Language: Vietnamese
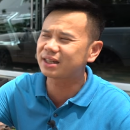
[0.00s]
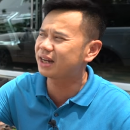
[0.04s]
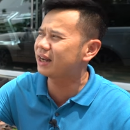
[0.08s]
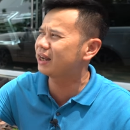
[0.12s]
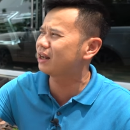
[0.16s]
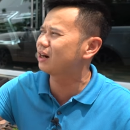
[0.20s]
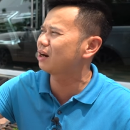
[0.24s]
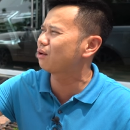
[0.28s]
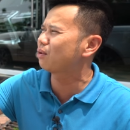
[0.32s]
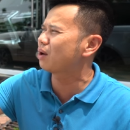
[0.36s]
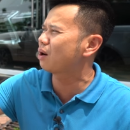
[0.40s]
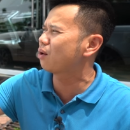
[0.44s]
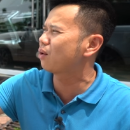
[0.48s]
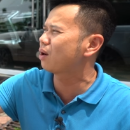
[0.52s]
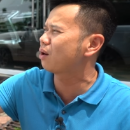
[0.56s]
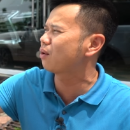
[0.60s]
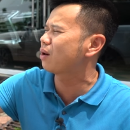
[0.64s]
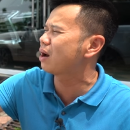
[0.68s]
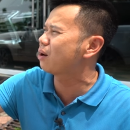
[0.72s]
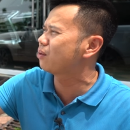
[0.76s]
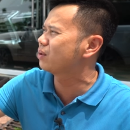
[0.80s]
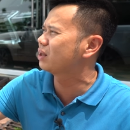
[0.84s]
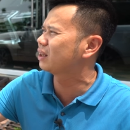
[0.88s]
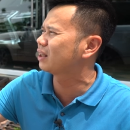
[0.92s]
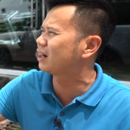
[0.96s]
xe lau lau lau
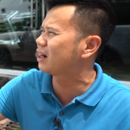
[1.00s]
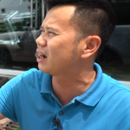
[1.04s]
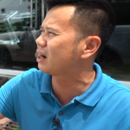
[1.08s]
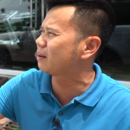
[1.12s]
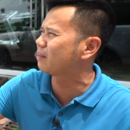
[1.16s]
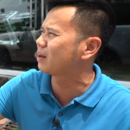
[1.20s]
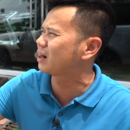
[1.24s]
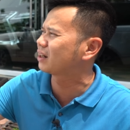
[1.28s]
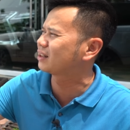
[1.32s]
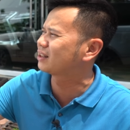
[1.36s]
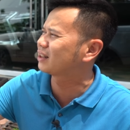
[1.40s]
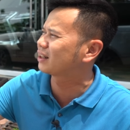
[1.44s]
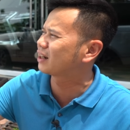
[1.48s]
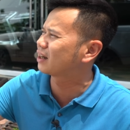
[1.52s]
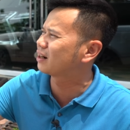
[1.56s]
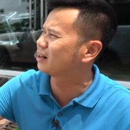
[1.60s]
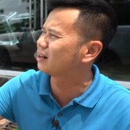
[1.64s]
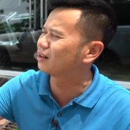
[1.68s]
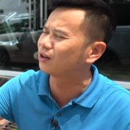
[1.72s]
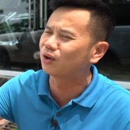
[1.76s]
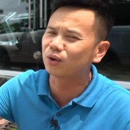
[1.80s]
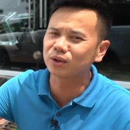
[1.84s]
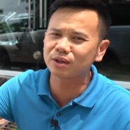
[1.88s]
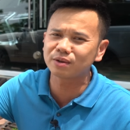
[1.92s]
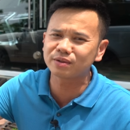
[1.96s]
lau như thế này mà chỉ cần
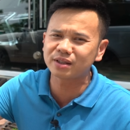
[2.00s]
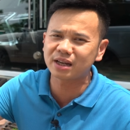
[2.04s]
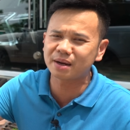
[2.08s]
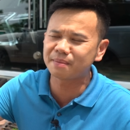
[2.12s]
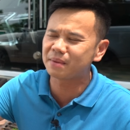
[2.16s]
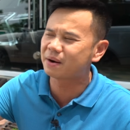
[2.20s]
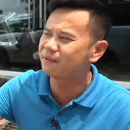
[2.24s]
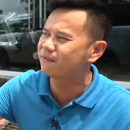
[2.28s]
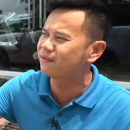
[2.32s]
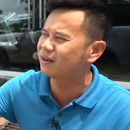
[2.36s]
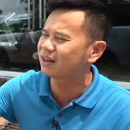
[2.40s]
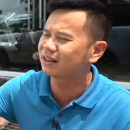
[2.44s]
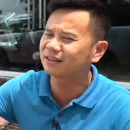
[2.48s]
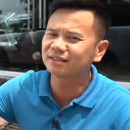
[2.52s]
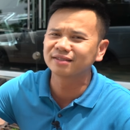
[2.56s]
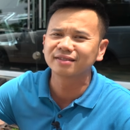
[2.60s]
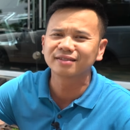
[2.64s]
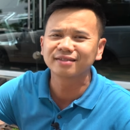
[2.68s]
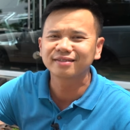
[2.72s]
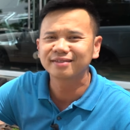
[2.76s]
ngồi trong xe bấm mắt